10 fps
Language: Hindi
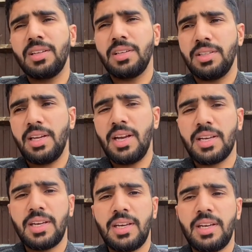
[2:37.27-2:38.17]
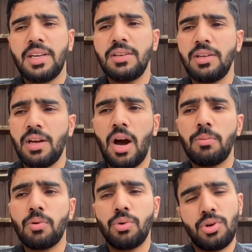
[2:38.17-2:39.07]
ये है कि
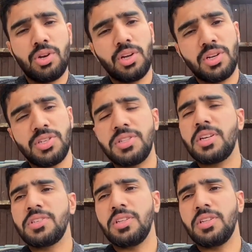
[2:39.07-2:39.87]
आप कोशिश करें जितना